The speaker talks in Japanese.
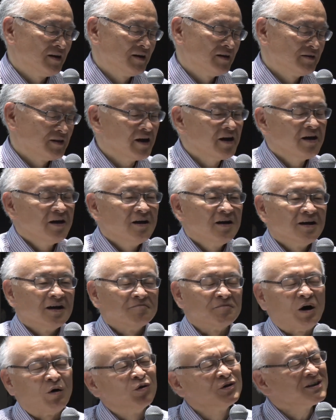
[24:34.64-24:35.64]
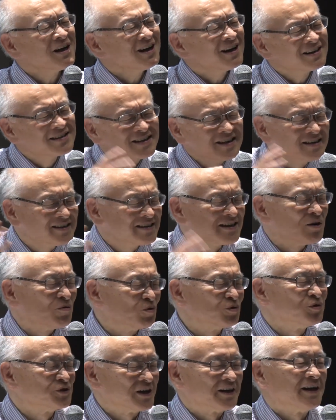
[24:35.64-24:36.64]
で、まあ、保坂先生ほ
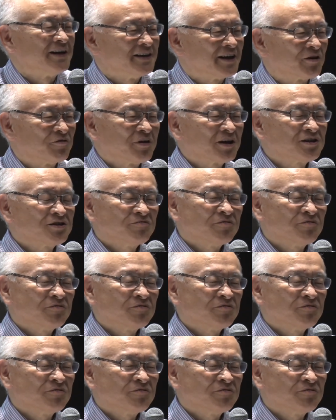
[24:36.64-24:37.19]
どじゃないんだけど